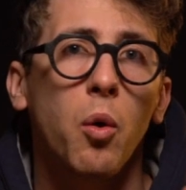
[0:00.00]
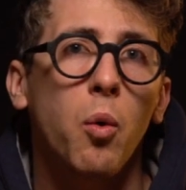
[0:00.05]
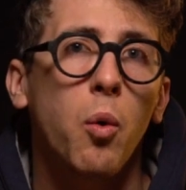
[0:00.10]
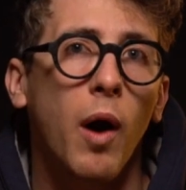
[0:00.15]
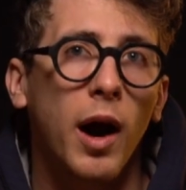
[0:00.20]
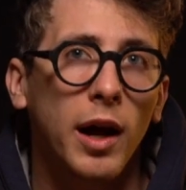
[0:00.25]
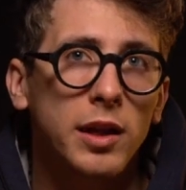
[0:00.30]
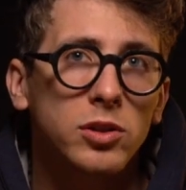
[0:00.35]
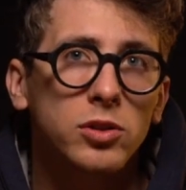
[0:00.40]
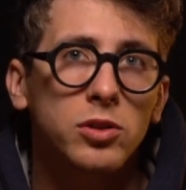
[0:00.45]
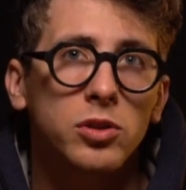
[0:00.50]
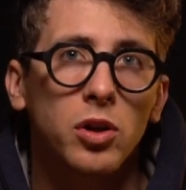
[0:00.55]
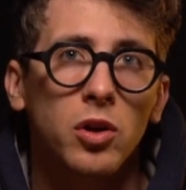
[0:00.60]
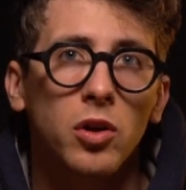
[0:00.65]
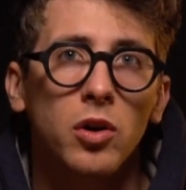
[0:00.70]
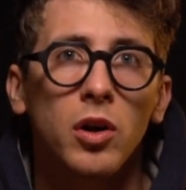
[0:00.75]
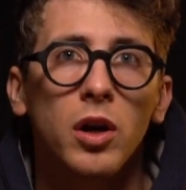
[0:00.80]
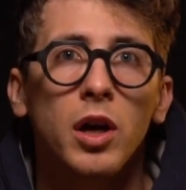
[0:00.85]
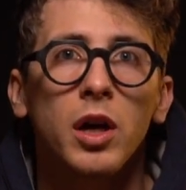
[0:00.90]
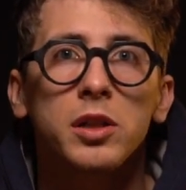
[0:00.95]

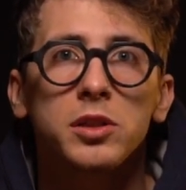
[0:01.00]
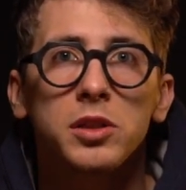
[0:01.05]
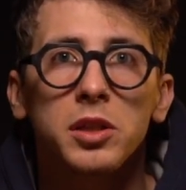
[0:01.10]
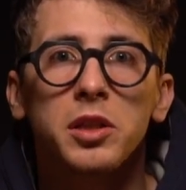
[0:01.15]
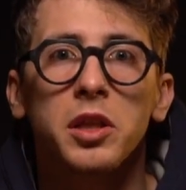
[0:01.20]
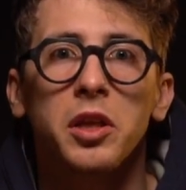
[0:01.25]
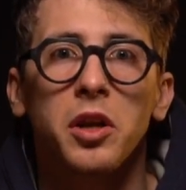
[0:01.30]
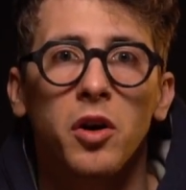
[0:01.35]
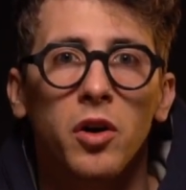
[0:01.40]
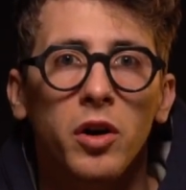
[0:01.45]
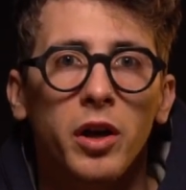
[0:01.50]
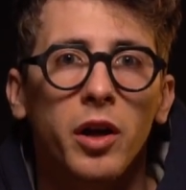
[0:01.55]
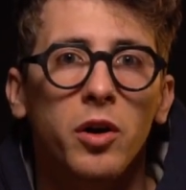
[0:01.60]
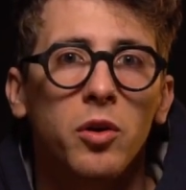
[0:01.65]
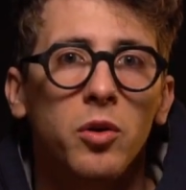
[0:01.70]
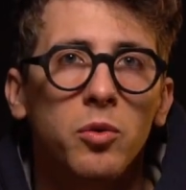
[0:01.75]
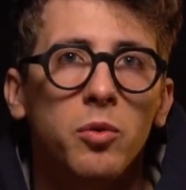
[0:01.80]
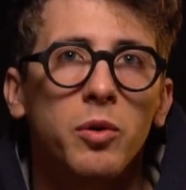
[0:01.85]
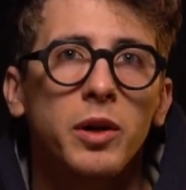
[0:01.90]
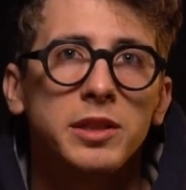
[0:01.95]
4 ti dirò che
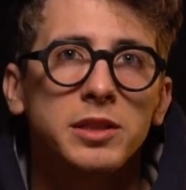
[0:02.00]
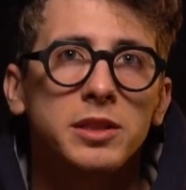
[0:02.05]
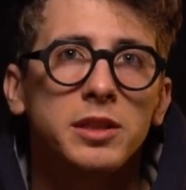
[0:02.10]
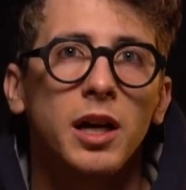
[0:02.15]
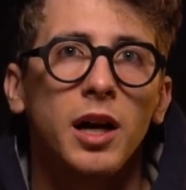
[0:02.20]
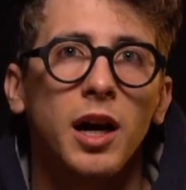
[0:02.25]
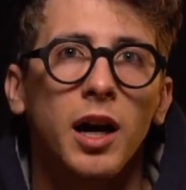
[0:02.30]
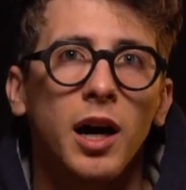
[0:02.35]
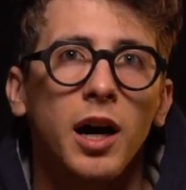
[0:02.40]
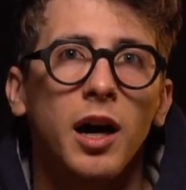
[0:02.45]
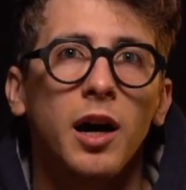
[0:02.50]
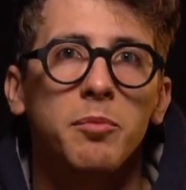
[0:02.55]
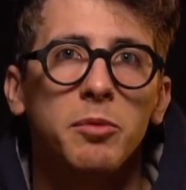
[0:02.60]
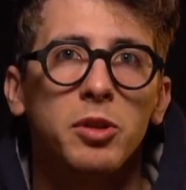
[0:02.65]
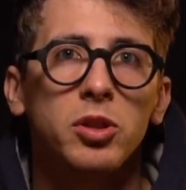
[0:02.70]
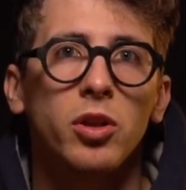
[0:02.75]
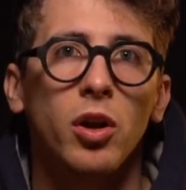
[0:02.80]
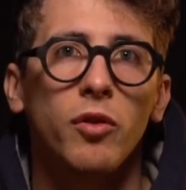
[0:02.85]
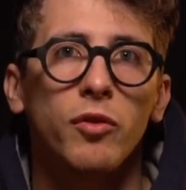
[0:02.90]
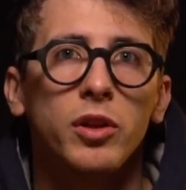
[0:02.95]
con questa
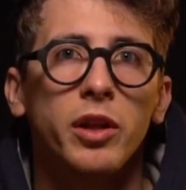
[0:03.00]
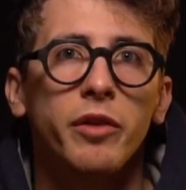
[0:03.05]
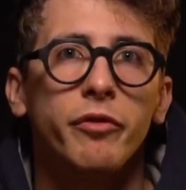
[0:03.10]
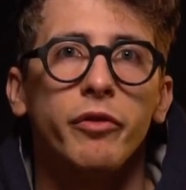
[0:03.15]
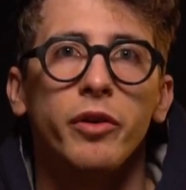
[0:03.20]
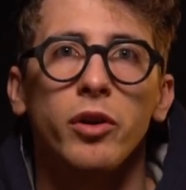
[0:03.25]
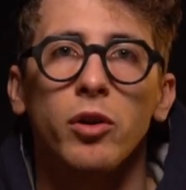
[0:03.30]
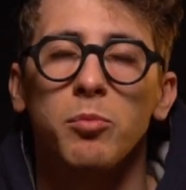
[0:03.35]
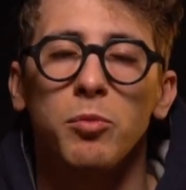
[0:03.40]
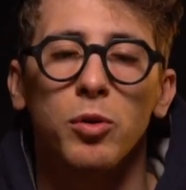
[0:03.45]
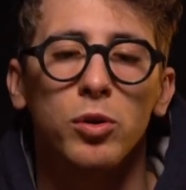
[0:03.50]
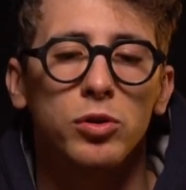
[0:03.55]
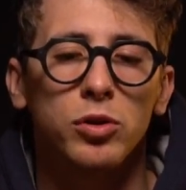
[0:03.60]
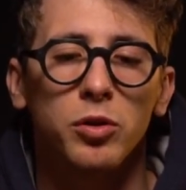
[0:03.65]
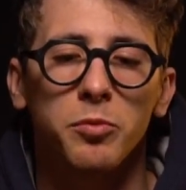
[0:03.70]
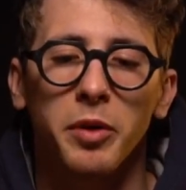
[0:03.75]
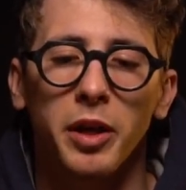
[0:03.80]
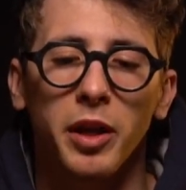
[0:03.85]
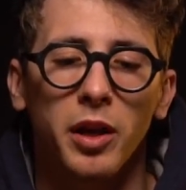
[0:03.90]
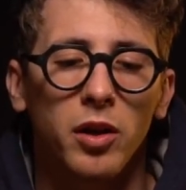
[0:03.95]
mi trovo davvero
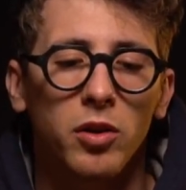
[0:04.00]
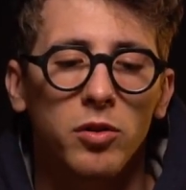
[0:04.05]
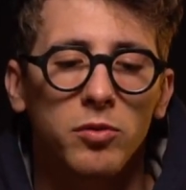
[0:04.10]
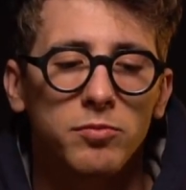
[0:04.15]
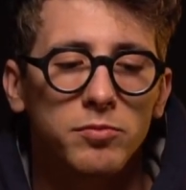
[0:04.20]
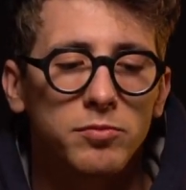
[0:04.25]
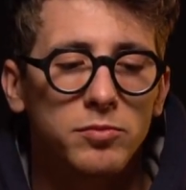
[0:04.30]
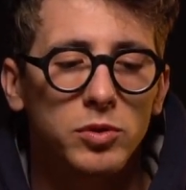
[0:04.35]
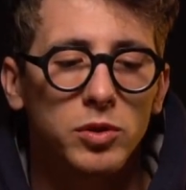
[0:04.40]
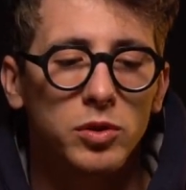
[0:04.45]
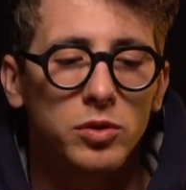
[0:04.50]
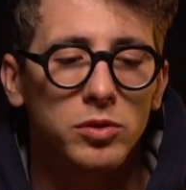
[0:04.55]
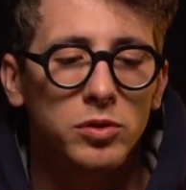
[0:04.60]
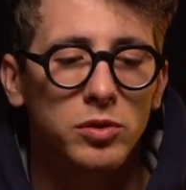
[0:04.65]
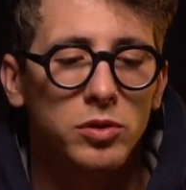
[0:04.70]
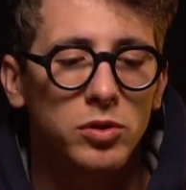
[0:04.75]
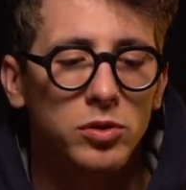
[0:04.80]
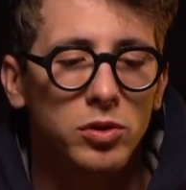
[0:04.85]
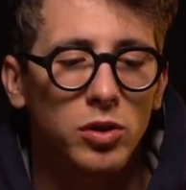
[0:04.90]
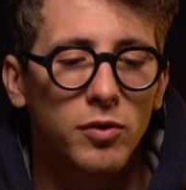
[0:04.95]
molto bene, non, non,
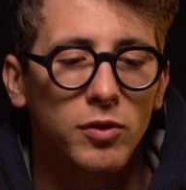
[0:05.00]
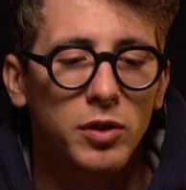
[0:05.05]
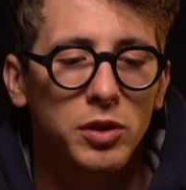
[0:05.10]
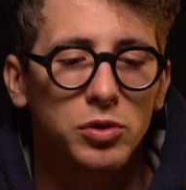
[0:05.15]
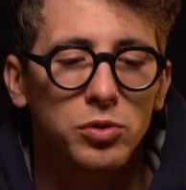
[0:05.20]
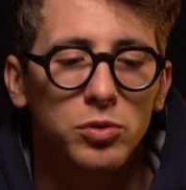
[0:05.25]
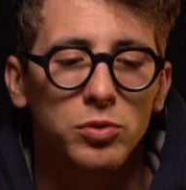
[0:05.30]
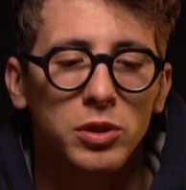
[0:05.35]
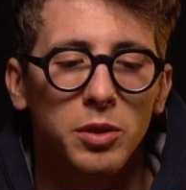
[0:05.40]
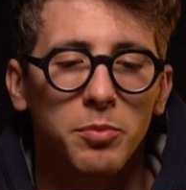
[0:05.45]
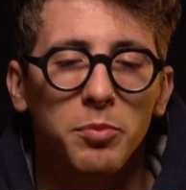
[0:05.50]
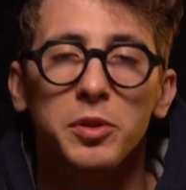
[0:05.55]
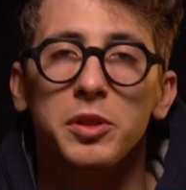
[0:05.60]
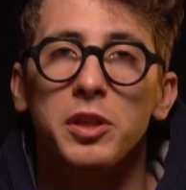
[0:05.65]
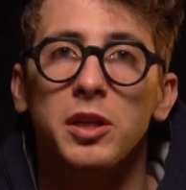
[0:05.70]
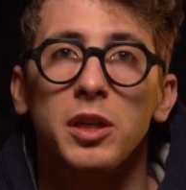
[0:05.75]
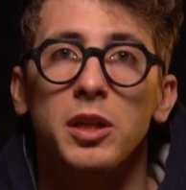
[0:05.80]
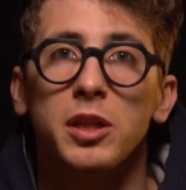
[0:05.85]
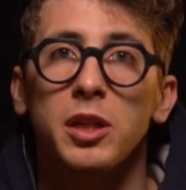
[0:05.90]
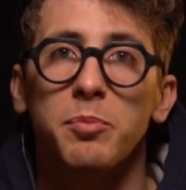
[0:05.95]
non trovo nessun tipo
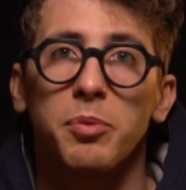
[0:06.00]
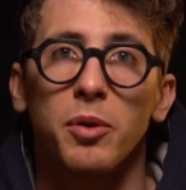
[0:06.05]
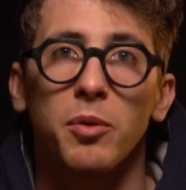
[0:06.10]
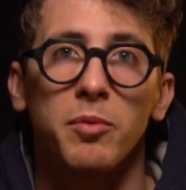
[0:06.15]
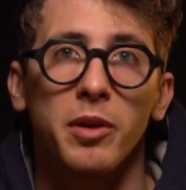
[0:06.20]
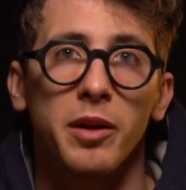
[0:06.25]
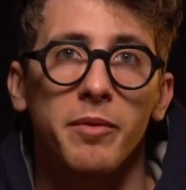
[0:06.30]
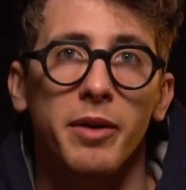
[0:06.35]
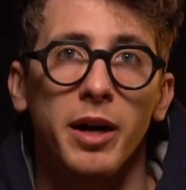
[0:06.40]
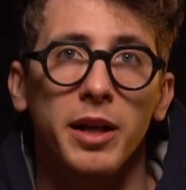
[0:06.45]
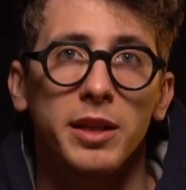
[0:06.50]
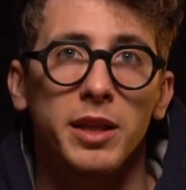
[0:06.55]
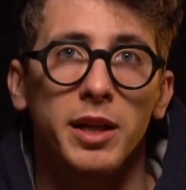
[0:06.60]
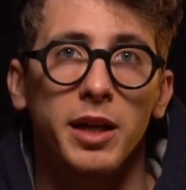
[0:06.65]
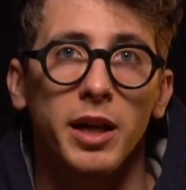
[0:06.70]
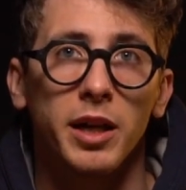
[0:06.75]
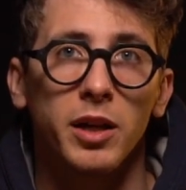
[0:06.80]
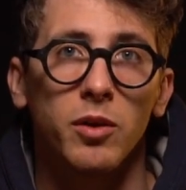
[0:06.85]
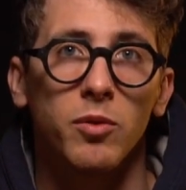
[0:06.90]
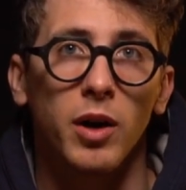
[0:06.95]
di, di
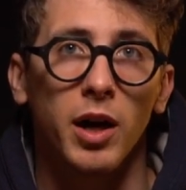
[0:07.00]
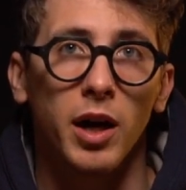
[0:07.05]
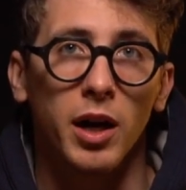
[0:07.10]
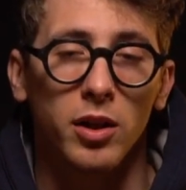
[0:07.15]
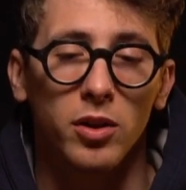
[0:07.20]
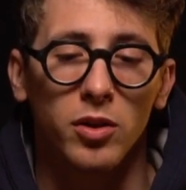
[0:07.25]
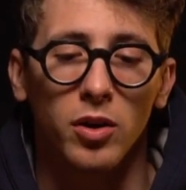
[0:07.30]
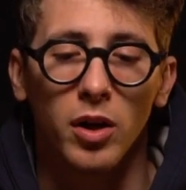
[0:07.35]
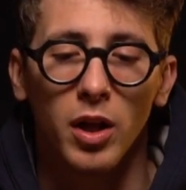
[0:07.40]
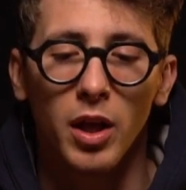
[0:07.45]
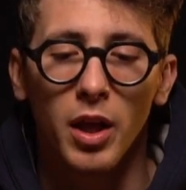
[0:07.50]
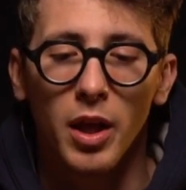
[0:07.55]
problematica a riguardo.